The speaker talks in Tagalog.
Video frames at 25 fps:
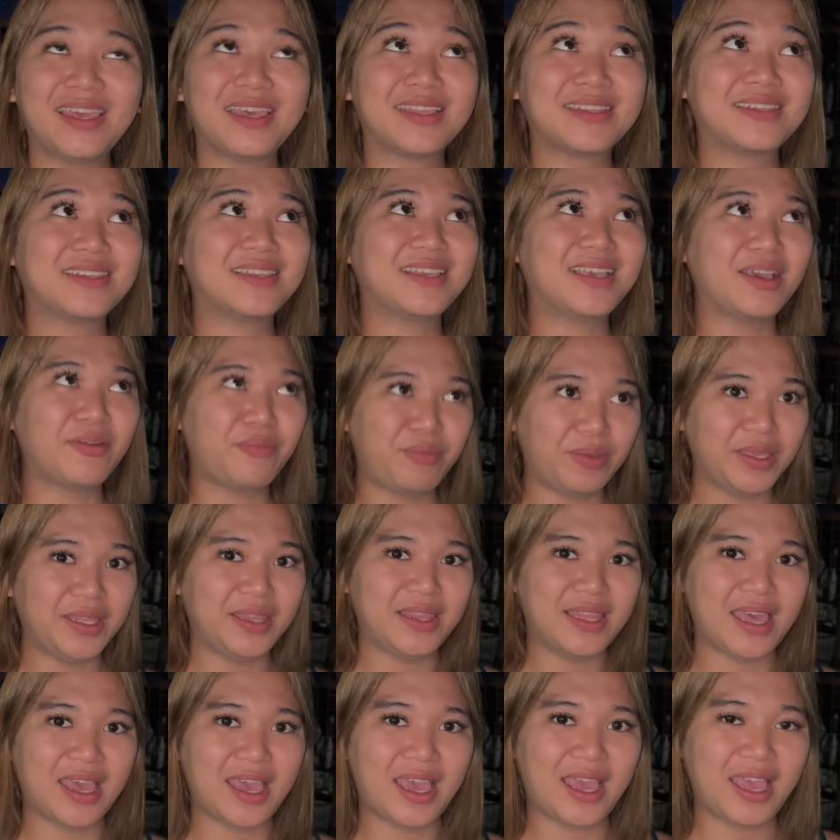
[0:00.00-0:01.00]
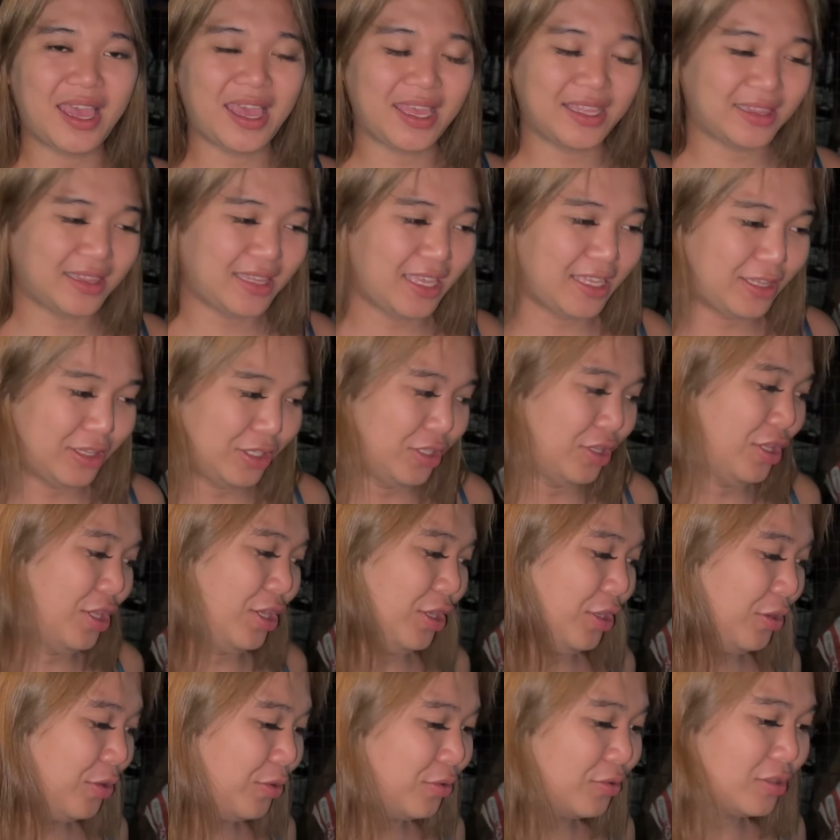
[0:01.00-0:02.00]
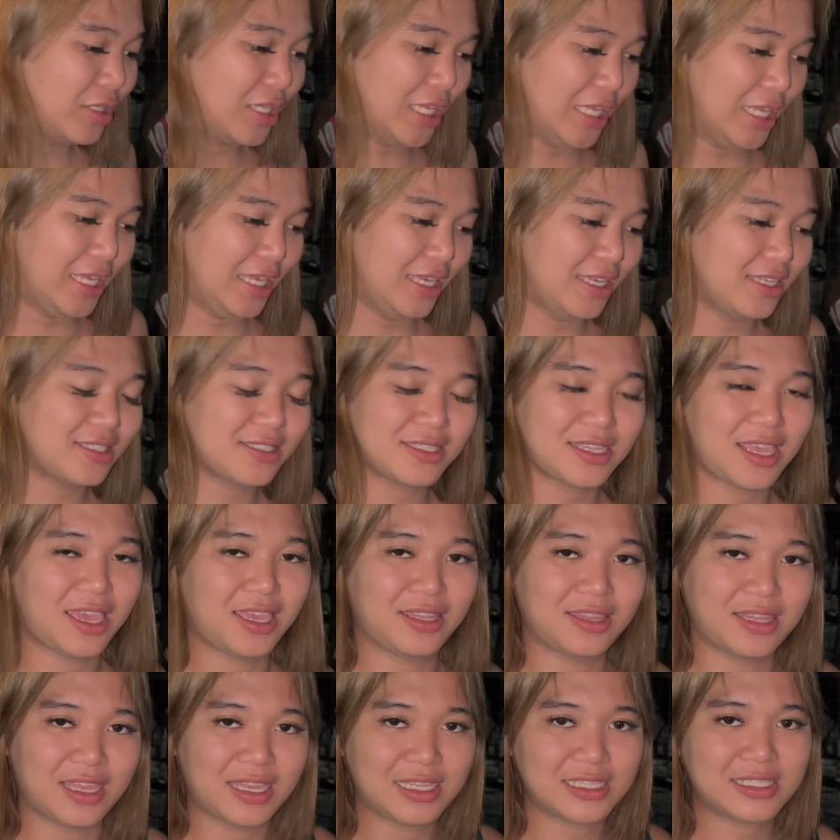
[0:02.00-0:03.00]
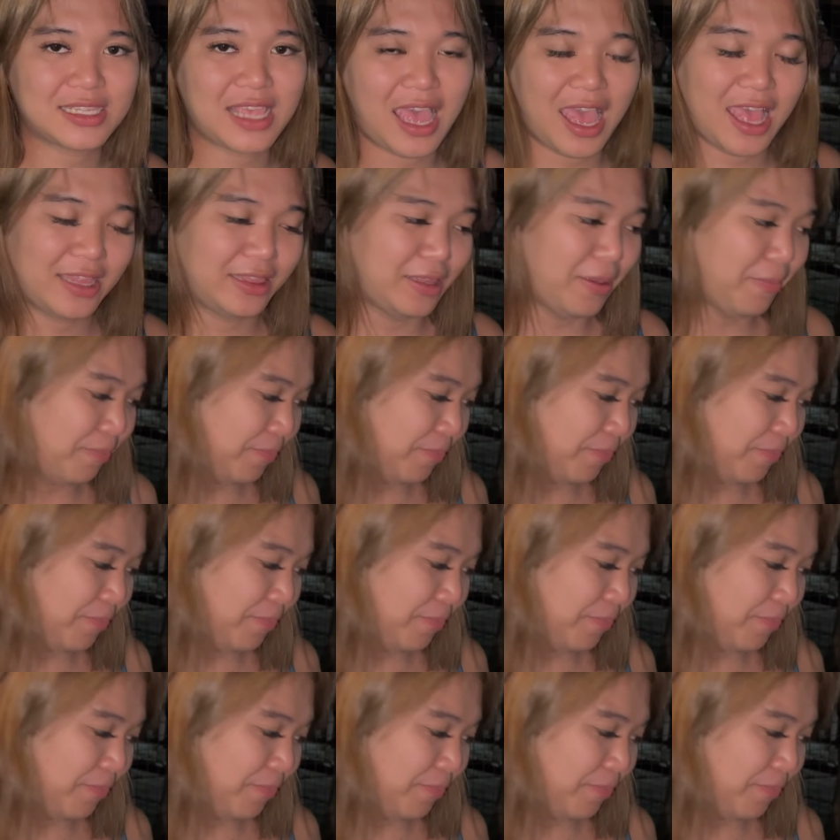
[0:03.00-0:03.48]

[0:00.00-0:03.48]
at gabi na. At ito na yung naging eksena sa ating